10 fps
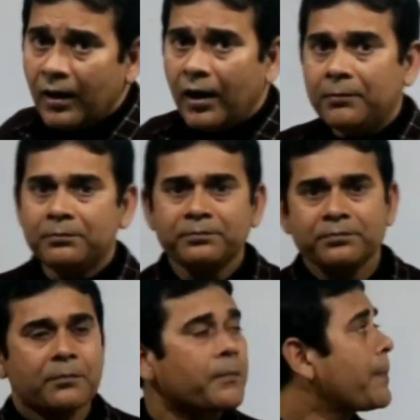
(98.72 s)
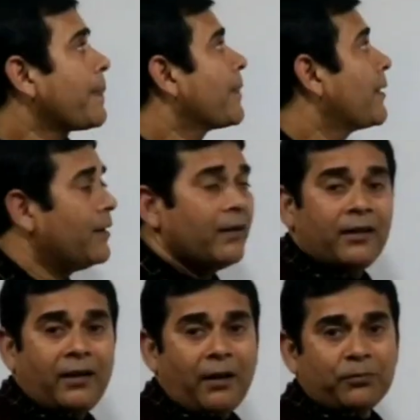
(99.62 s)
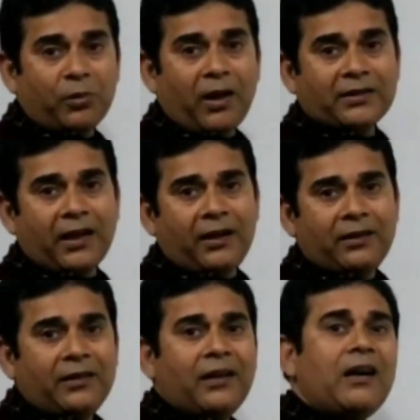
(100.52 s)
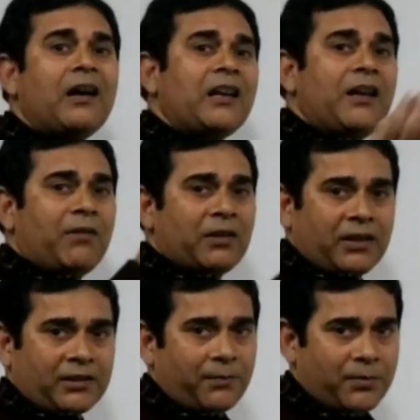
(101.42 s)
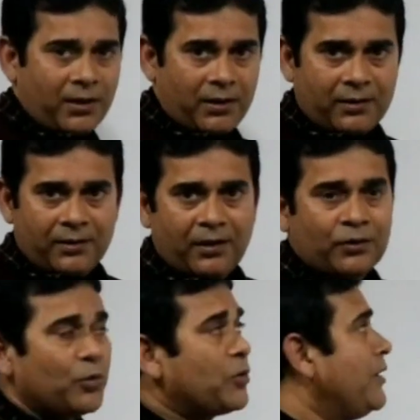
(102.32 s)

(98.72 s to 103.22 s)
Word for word: हम अब थोड़ा सा अगले वर्ड की तरफ चलें तो जो